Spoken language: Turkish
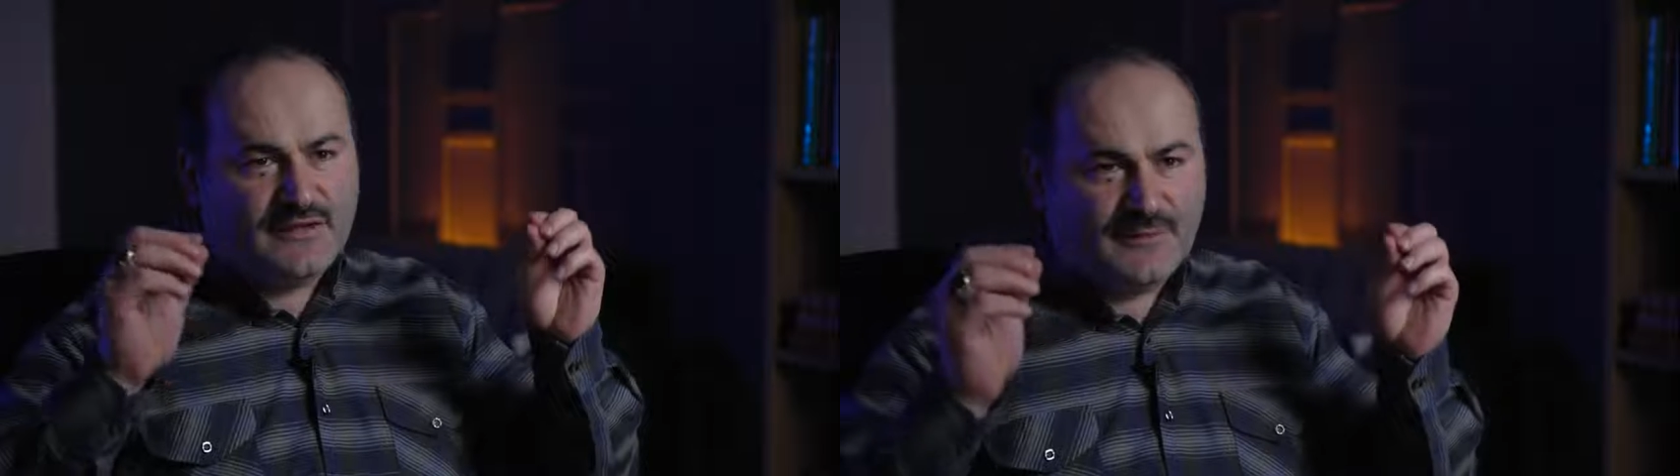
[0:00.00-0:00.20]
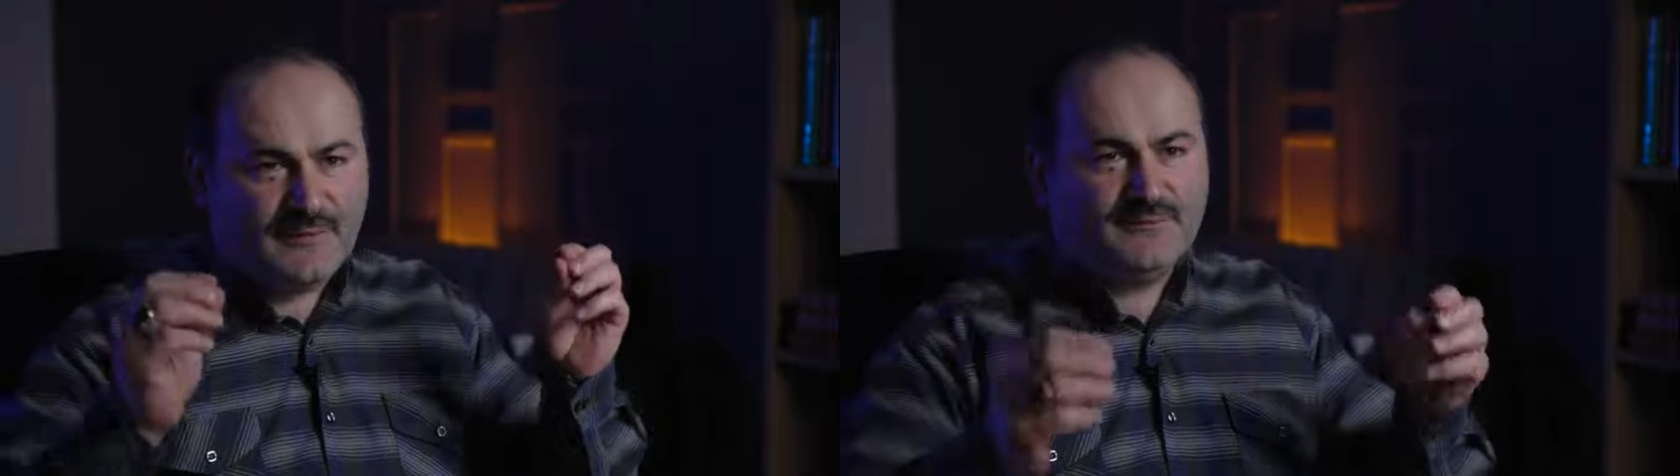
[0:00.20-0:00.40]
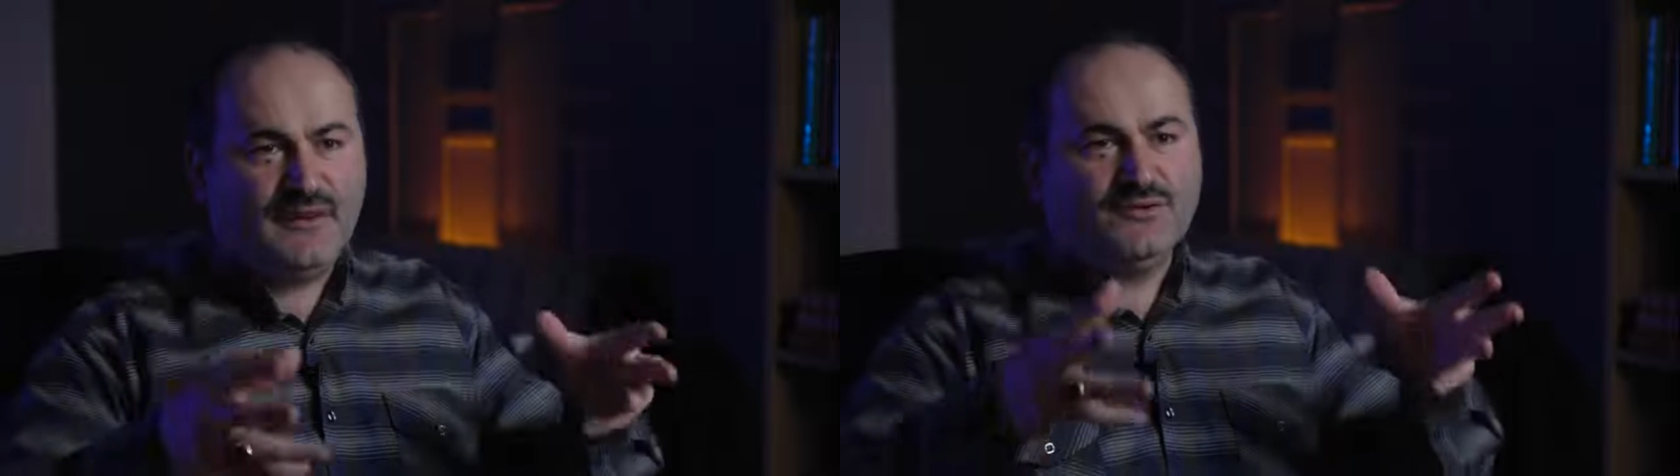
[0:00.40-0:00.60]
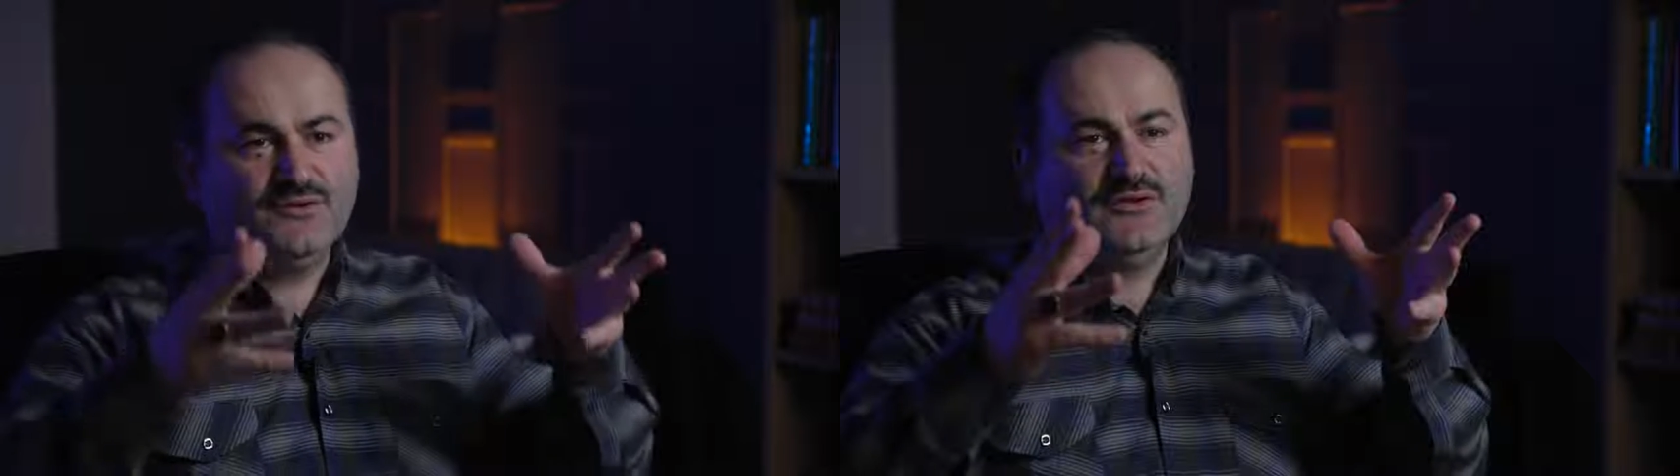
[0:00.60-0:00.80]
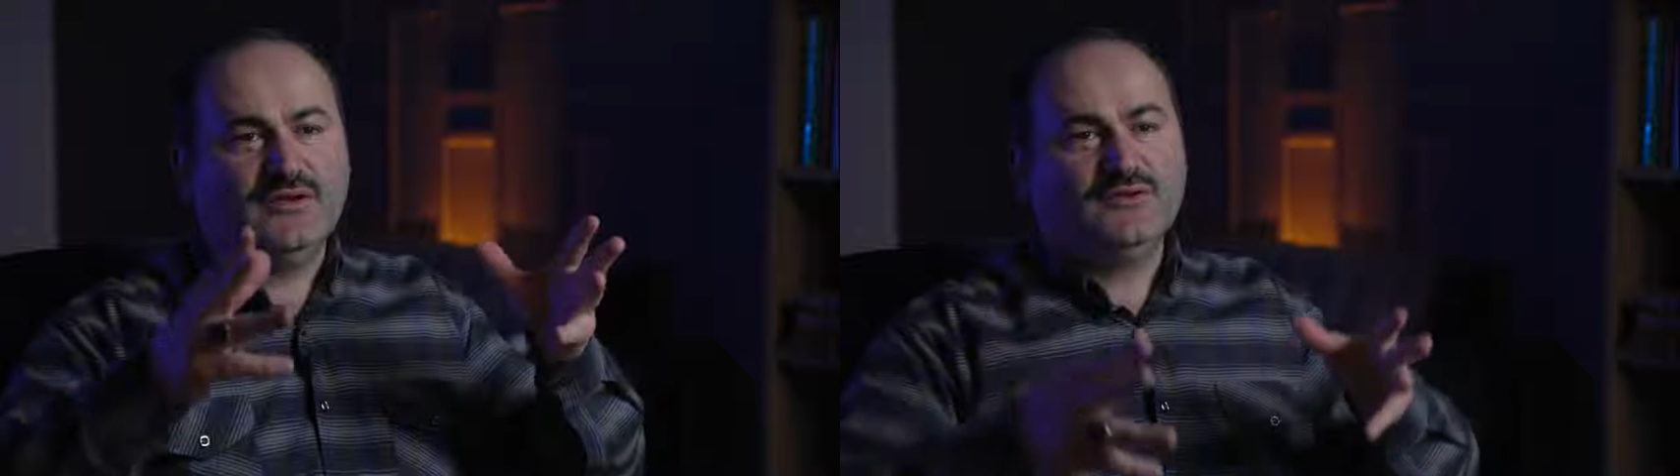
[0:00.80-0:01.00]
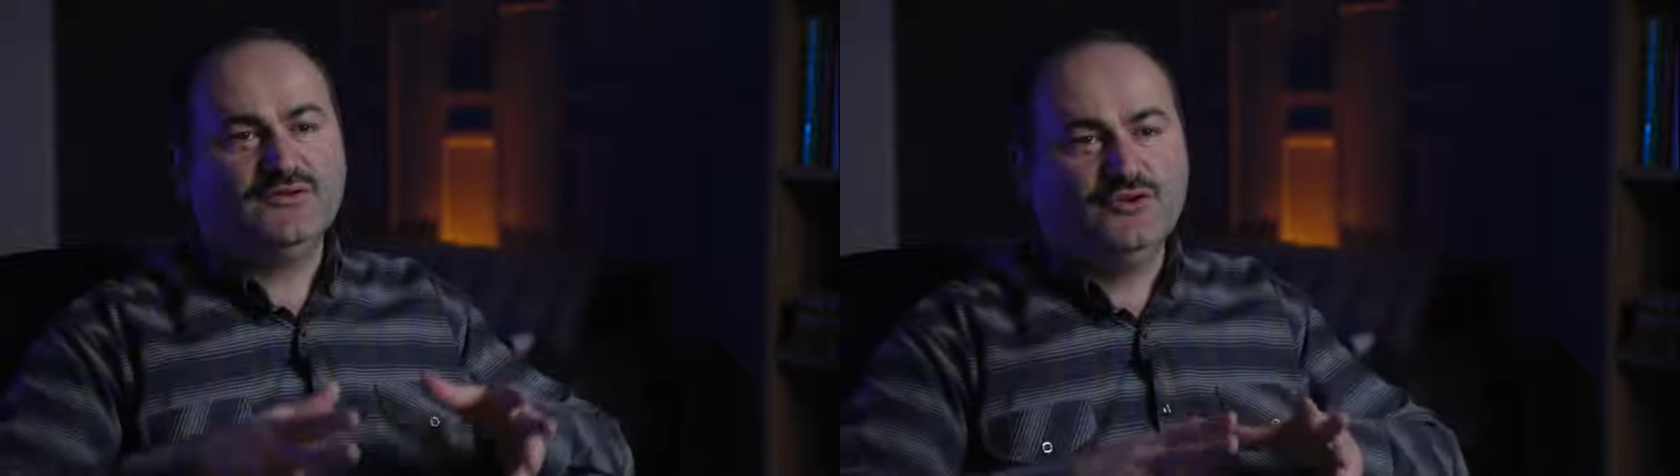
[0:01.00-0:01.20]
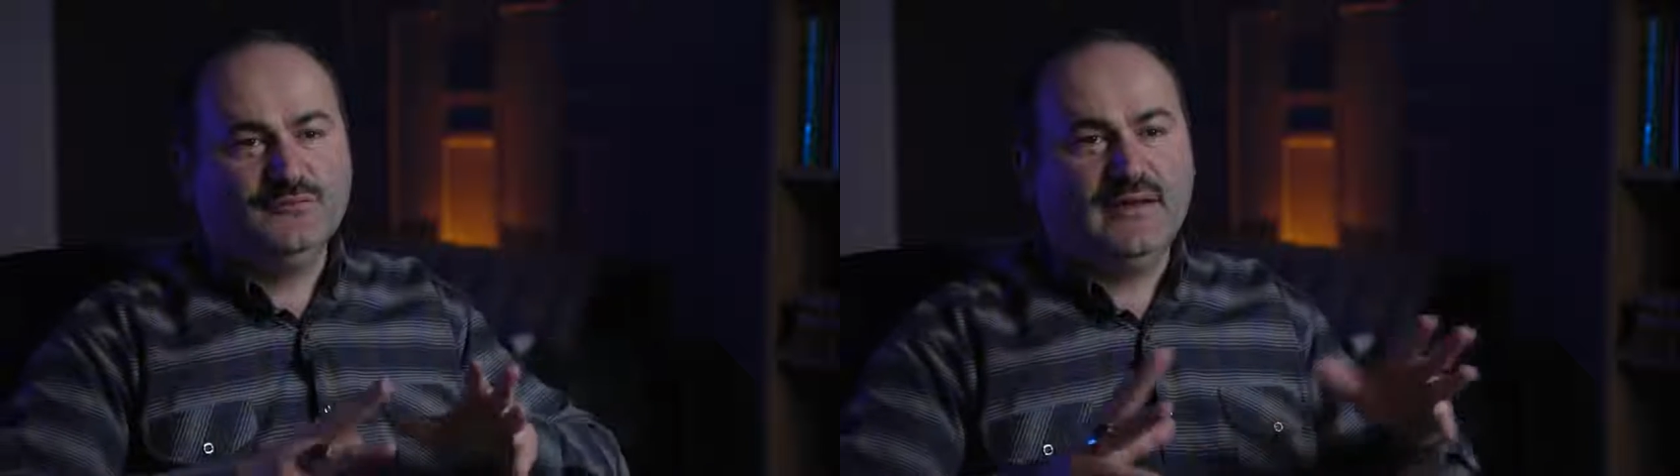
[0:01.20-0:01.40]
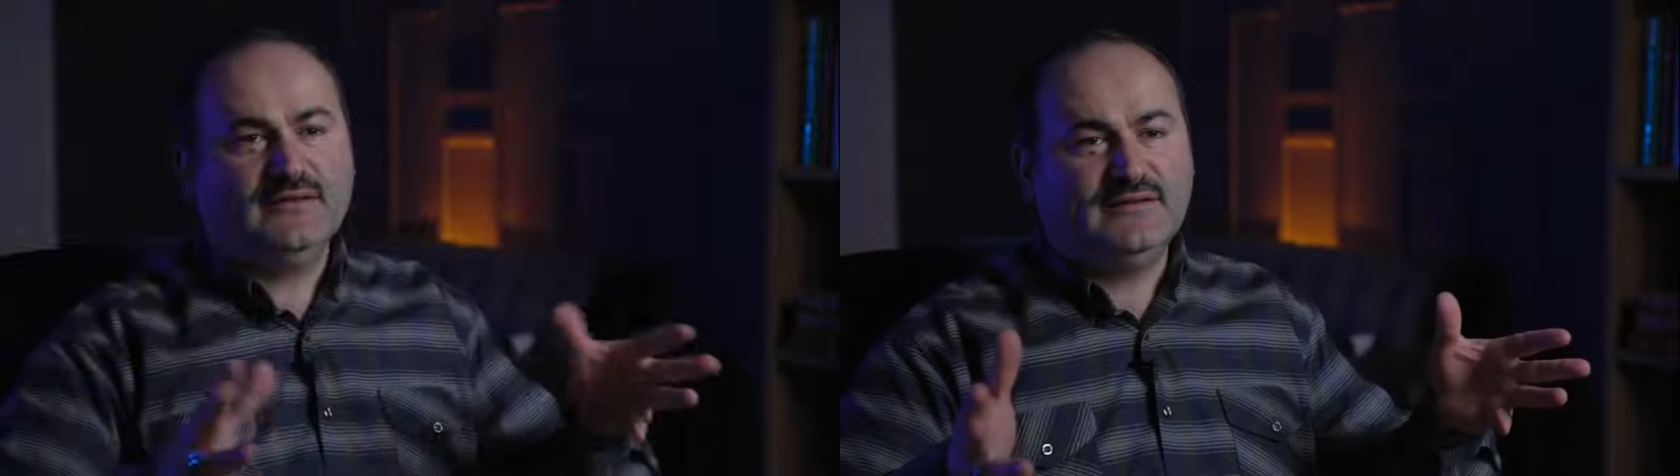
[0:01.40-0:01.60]
sebepten dolayı
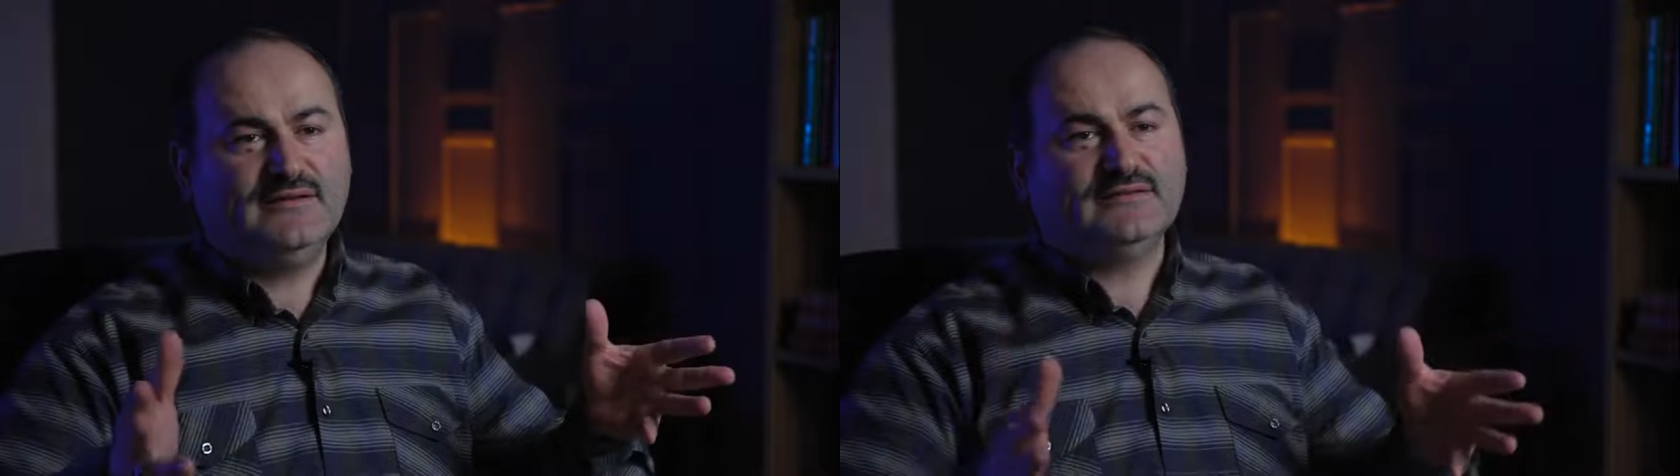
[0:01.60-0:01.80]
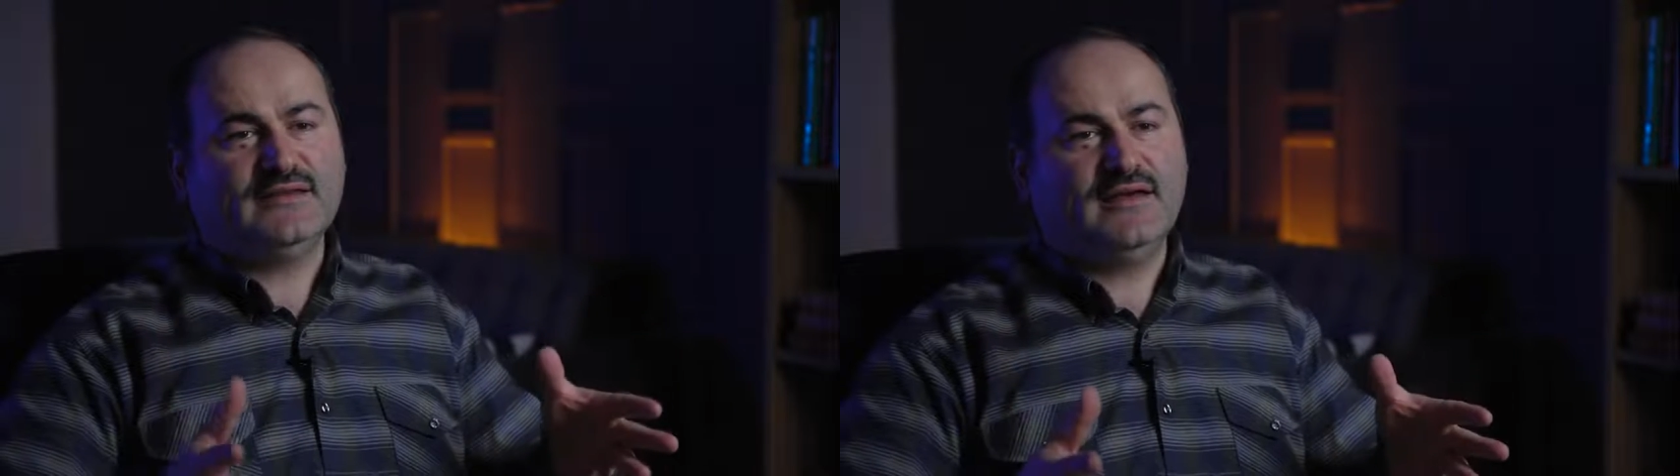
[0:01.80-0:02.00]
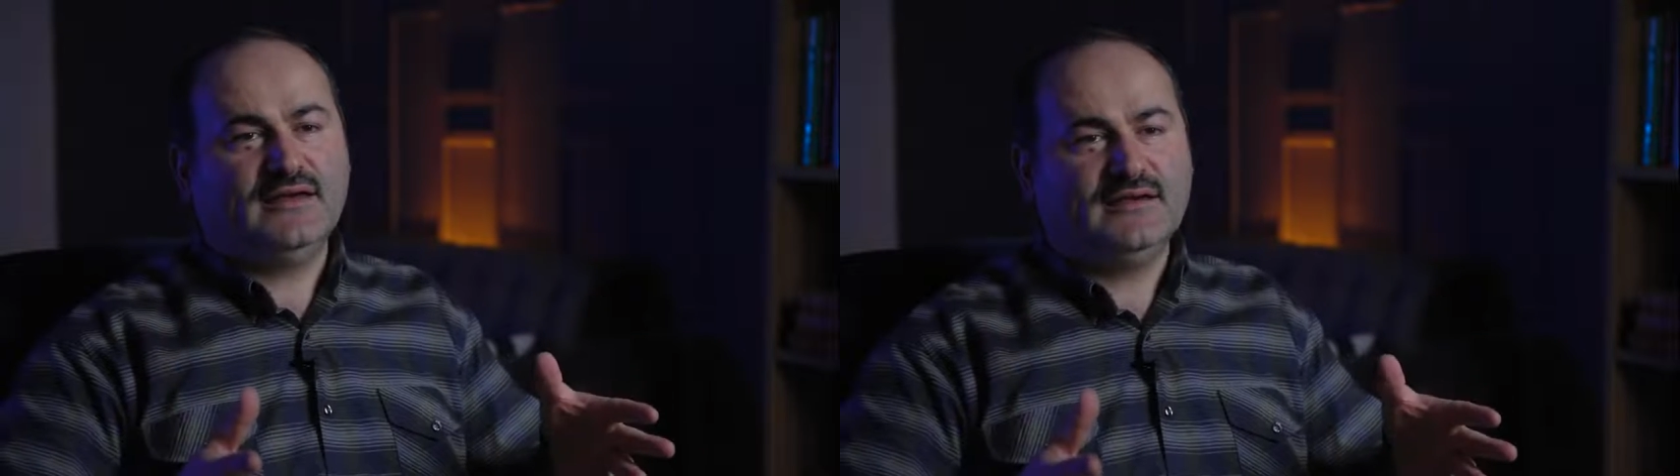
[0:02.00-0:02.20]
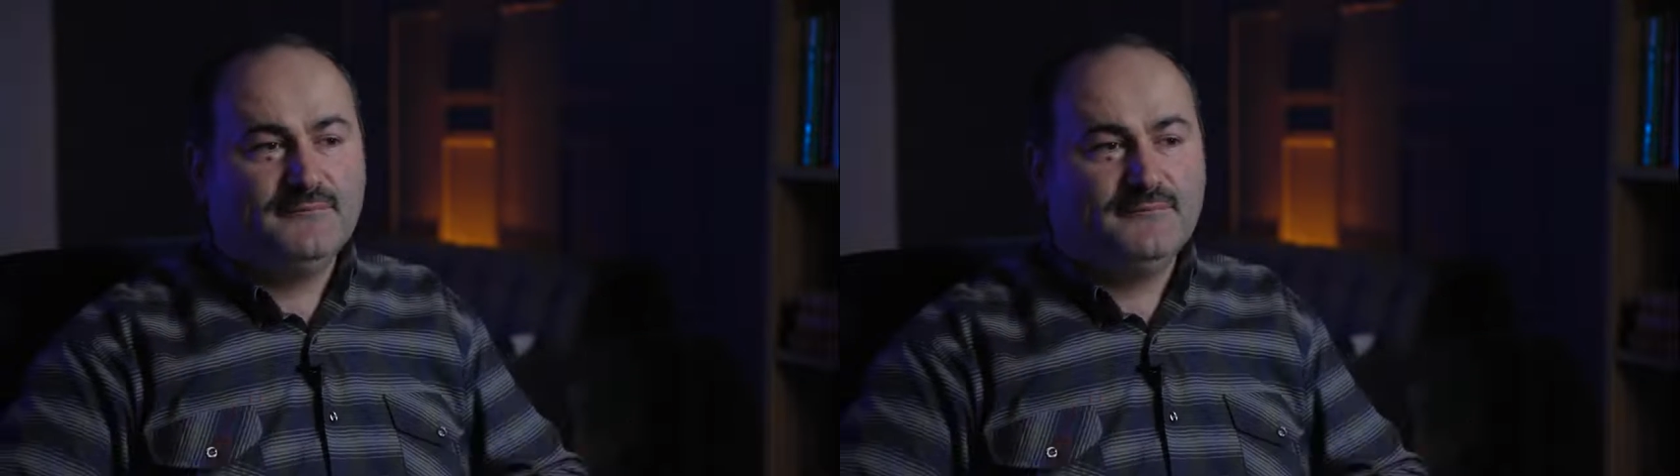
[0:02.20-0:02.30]
zulmettiyse